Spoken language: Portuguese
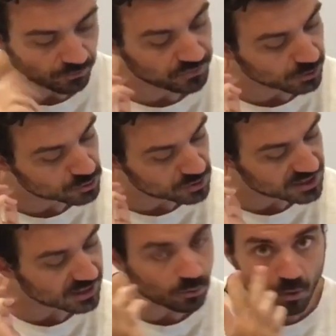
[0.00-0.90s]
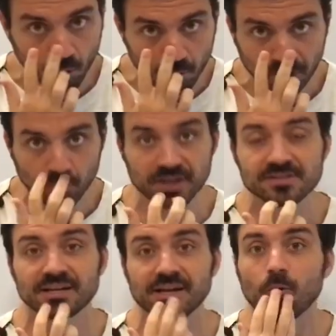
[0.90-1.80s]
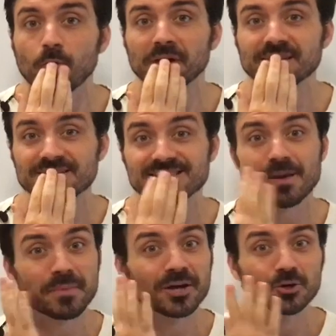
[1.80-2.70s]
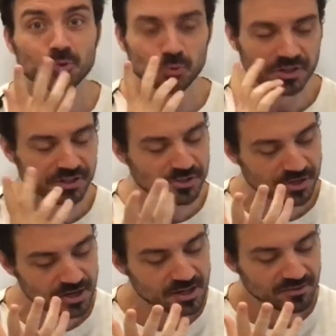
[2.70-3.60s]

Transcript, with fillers: Então, se você está com alguma doença em alguma dessas aberturas,